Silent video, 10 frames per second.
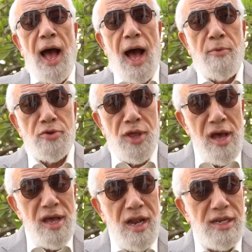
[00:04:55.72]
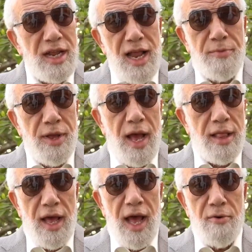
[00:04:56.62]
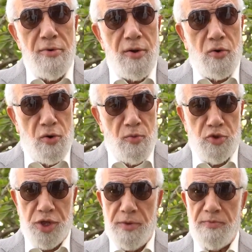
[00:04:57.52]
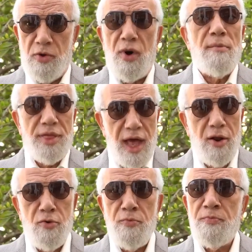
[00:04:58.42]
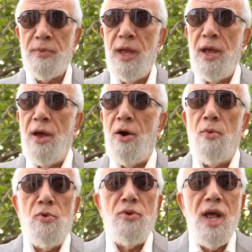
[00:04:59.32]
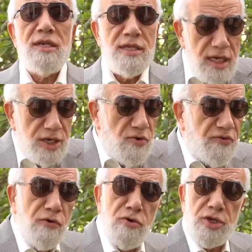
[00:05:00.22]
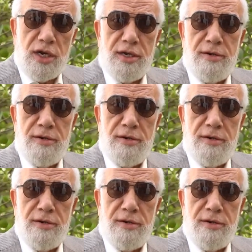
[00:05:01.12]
ابو طاهر الجنابي هذا او القرمطي وامثاله هم اناس نشأوا في اسر